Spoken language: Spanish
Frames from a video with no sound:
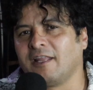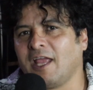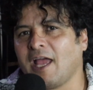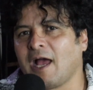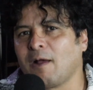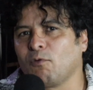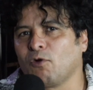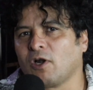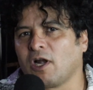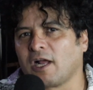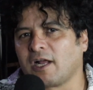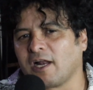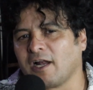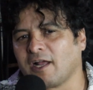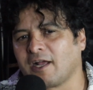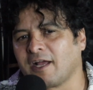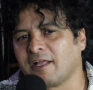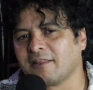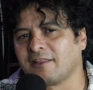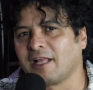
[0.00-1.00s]
diablo, la que
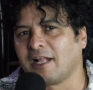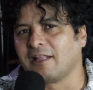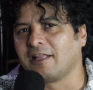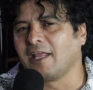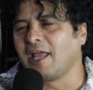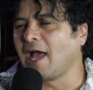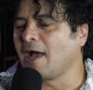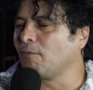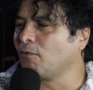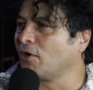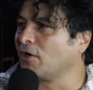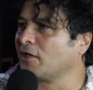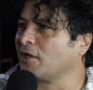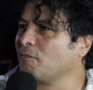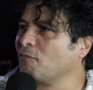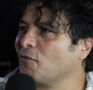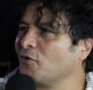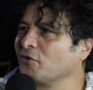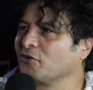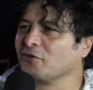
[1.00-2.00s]
le canta al diablo, al
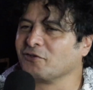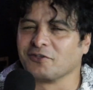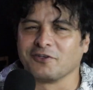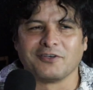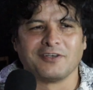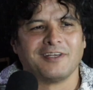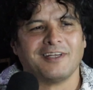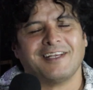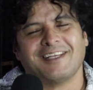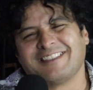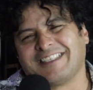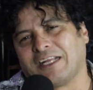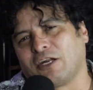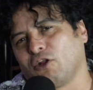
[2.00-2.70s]
demonio, no? Se